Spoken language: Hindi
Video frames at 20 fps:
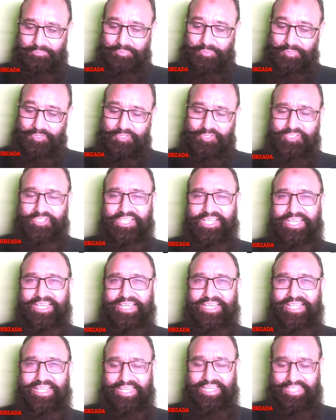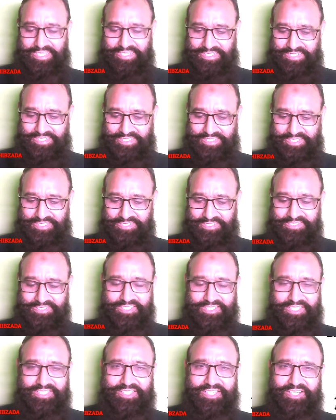भरोसा करें
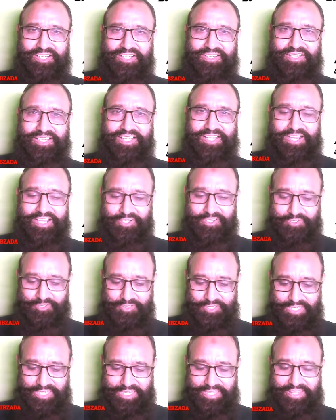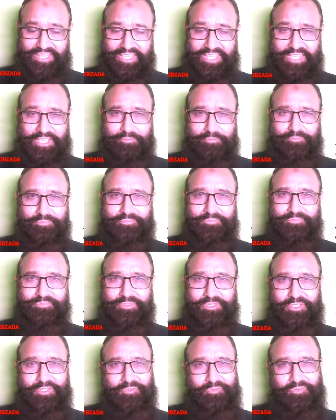सदक अल्लाहम
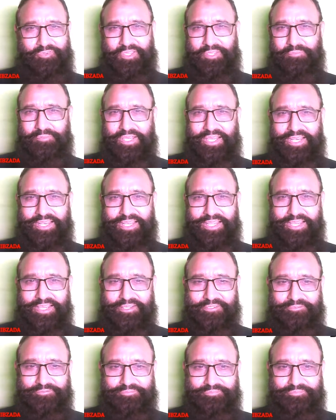फ़ीम अल्लाह